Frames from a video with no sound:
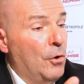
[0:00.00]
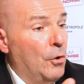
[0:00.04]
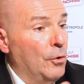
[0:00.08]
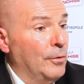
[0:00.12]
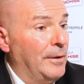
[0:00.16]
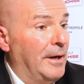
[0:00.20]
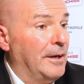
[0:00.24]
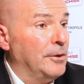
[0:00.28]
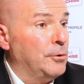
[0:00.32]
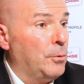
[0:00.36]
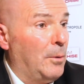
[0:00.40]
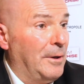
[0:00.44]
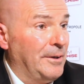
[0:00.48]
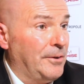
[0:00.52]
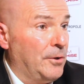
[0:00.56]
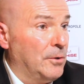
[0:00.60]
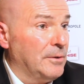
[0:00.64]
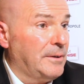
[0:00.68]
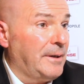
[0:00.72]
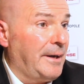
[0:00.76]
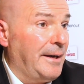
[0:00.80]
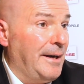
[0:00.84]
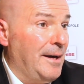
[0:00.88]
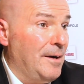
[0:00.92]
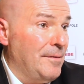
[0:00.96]
on a un droit
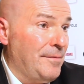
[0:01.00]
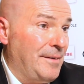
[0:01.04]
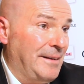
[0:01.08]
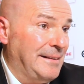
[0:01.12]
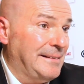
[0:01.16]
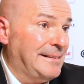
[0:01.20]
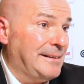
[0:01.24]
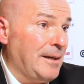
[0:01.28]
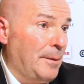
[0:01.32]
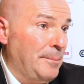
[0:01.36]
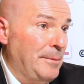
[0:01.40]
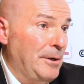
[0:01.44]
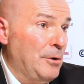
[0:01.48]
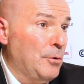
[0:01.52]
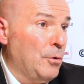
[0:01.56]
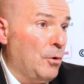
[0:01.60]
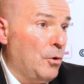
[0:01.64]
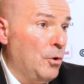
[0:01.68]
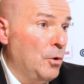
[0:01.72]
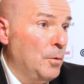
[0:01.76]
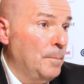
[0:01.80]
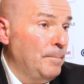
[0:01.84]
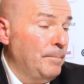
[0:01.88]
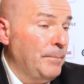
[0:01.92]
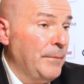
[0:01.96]
d'entrée à 25 000
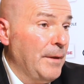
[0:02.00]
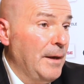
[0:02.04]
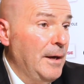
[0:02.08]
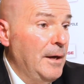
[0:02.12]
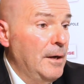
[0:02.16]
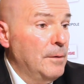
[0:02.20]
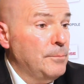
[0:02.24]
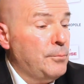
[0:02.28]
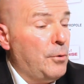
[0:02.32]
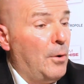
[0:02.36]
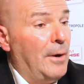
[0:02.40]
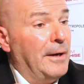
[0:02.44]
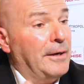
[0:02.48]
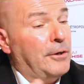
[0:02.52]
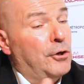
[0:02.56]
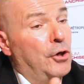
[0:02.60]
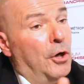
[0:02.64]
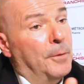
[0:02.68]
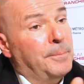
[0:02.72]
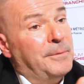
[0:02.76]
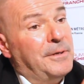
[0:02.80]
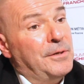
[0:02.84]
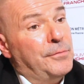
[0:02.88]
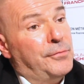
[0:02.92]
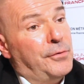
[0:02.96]
euros. Pour un
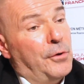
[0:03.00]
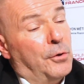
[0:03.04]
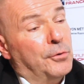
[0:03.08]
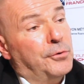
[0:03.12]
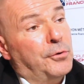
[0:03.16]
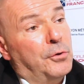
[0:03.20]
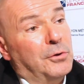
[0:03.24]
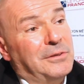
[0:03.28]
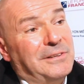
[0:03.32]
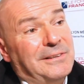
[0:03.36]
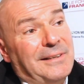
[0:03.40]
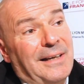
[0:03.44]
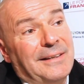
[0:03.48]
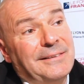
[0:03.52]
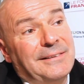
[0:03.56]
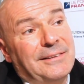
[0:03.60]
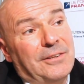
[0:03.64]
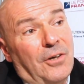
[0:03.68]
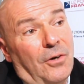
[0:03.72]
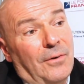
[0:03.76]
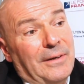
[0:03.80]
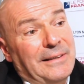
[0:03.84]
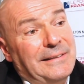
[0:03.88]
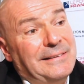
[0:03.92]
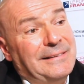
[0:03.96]
club qui fait entre
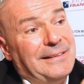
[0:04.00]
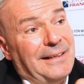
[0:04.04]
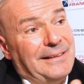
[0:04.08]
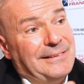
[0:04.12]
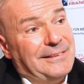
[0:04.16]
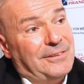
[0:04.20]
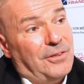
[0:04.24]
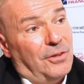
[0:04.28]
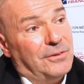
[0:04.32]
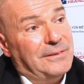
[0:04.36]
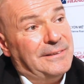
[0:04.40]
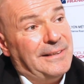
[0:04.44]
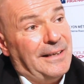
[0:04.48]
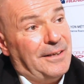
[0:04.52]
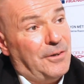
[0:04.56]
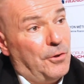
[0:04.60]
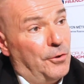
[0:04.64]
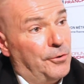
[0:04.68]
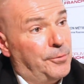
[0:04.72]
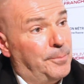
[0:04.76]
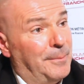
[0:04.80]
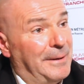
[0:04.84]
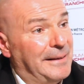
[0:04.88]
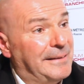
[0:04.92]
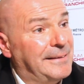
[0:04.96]
500 et
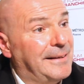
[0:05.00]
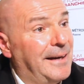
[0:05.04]
750 mètres